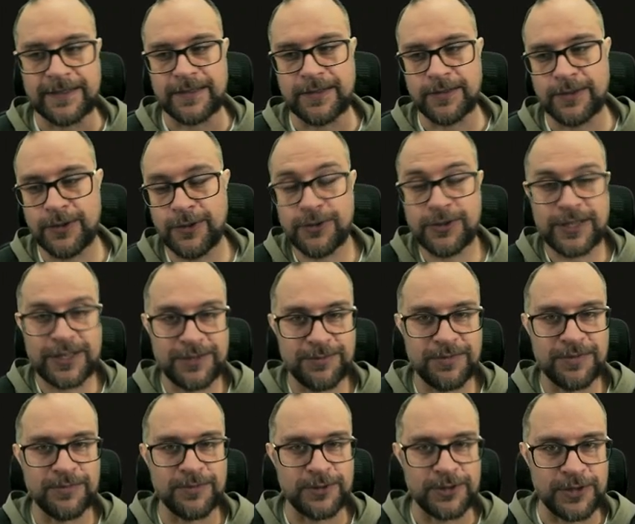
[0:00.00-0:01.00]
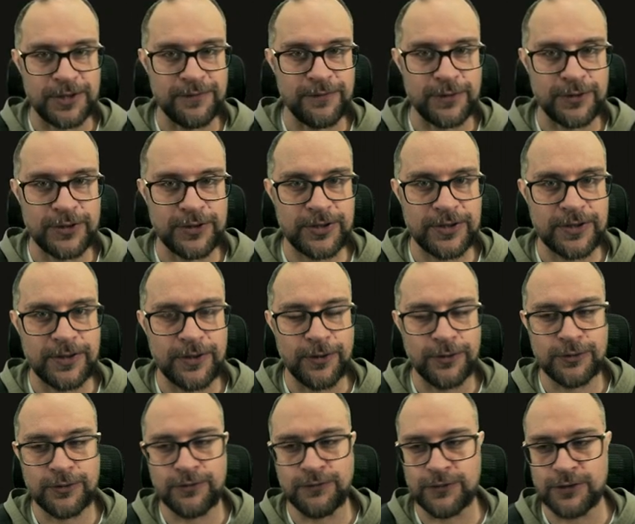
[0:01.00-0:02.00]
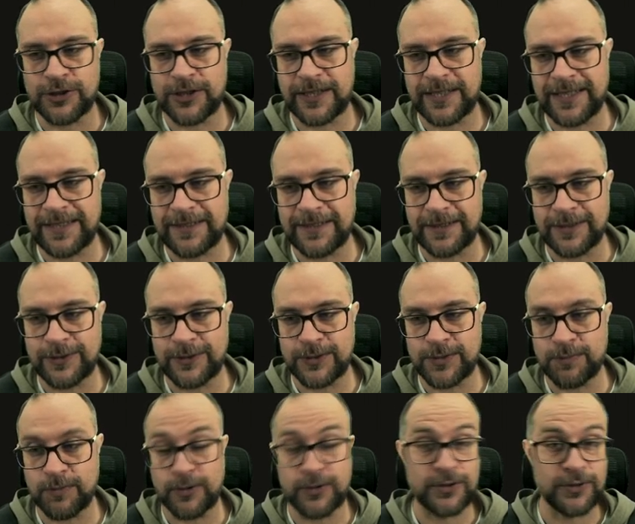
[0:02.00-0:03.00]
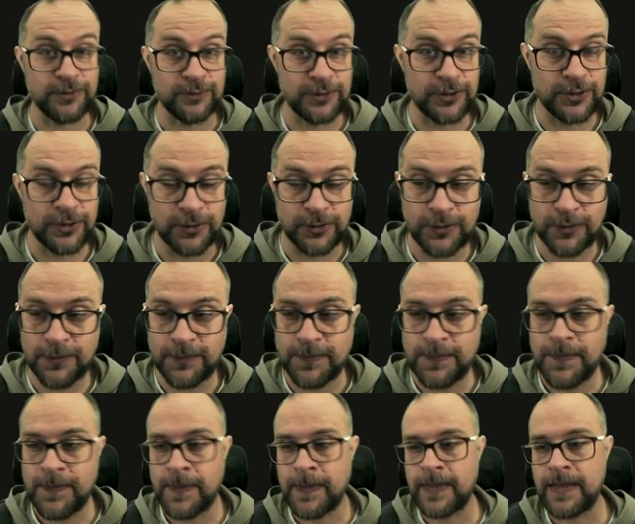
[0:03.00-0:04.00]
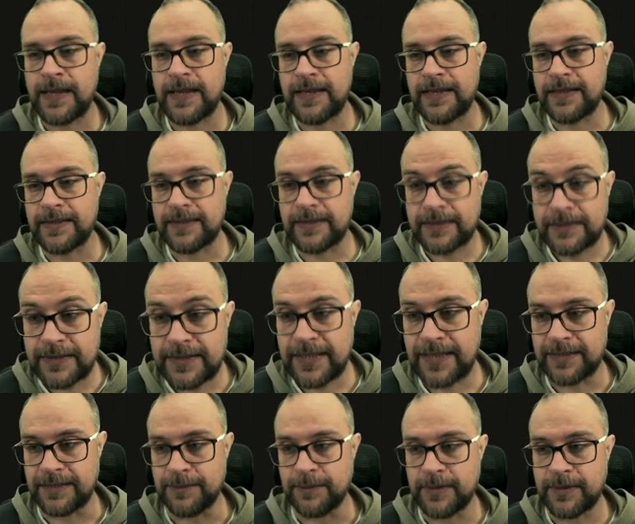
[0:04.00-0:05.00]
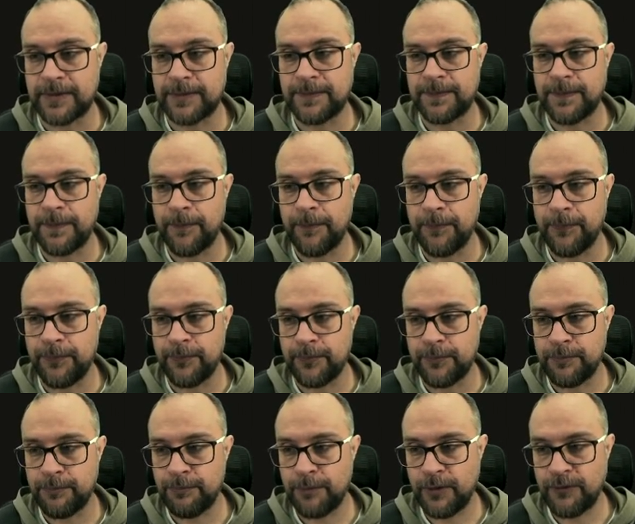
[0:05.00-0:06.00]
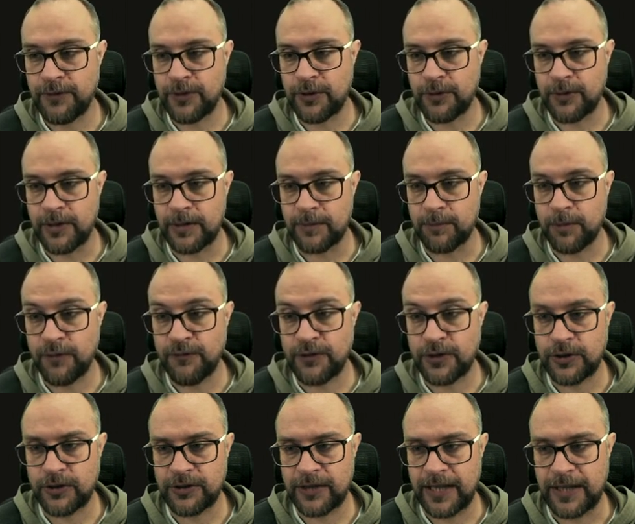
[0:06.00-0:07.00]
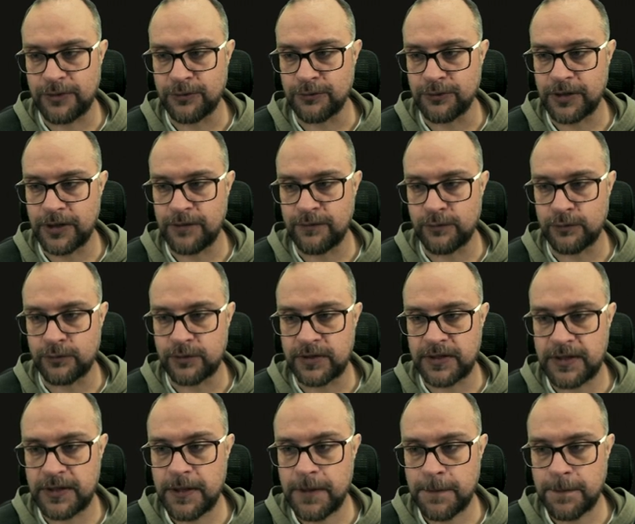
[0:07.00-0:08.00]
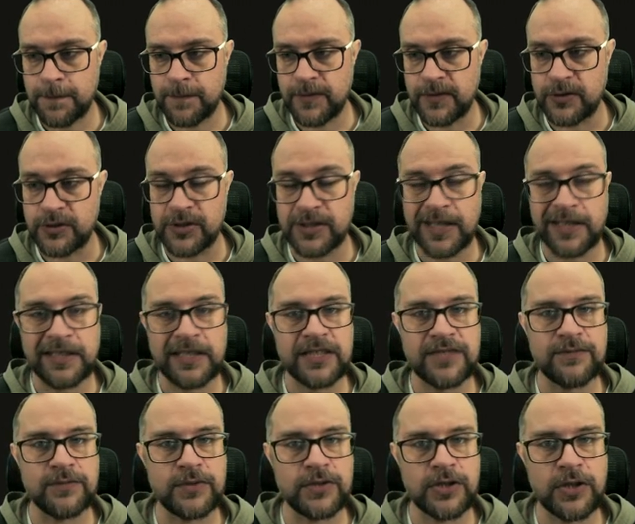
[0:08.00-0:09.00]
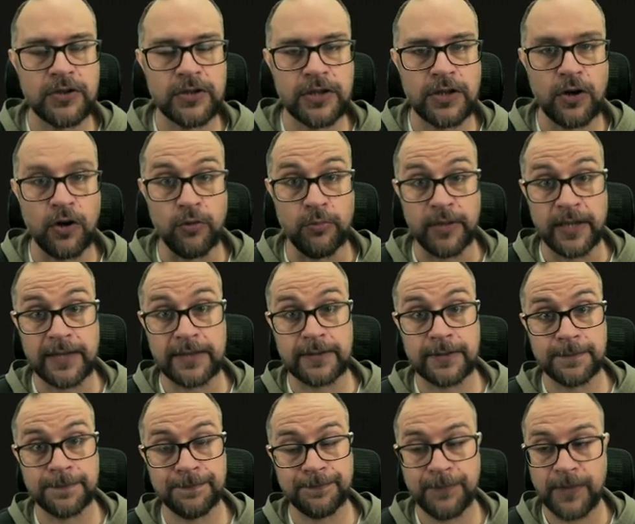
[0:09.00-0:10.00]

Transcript: chociażby możliwość odtworzenia tego z polską czcionką. Zatem po, wyko po wykonaniu tej funkcji zostanie zwrócony obiekt.